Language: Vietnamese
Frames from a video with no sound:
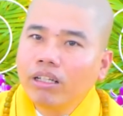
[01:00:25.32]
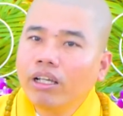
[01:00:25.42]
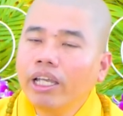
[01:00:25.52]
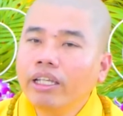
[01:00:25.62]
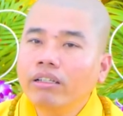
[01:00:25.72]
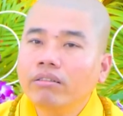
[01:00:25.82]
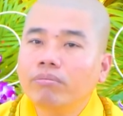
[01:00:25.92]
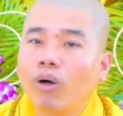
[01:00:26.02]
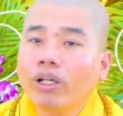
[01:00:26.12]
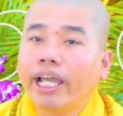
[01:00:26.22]
Đi ghi
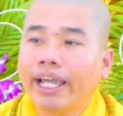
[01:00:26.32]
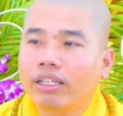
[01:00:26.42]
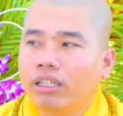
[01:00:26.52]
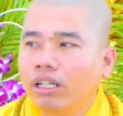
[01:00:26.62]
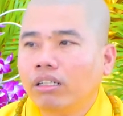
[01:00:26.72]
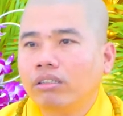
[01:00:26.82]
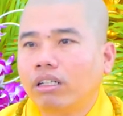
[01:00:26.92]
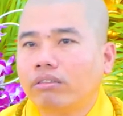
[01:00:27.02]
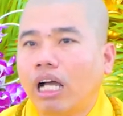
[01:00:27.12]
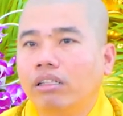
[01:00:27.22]
mỗi ngày. Nhuận Đức nói
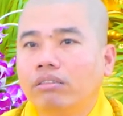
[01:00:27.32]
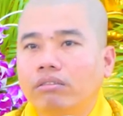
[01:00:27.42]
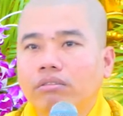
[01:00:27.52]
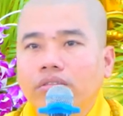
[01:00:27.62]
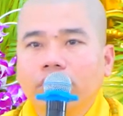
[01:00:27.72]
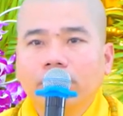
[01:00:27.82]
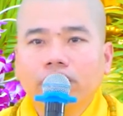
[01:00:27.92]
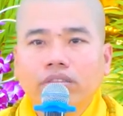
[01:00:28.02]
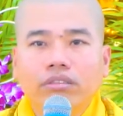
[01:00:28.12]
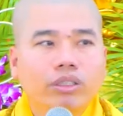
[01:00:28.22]
trời trời,
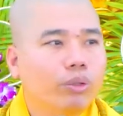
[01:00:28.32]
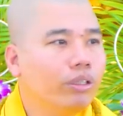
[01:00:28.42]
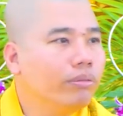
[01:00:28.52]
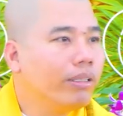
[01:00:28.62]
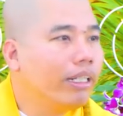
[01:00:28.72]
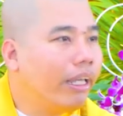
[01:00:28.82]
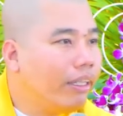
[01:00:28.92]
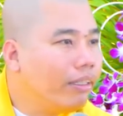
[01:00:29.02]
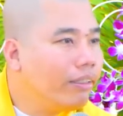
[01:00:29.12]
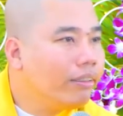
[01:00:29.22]
chuỗi mà
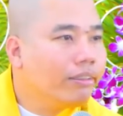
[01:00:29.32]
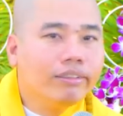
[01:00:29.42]
ghi,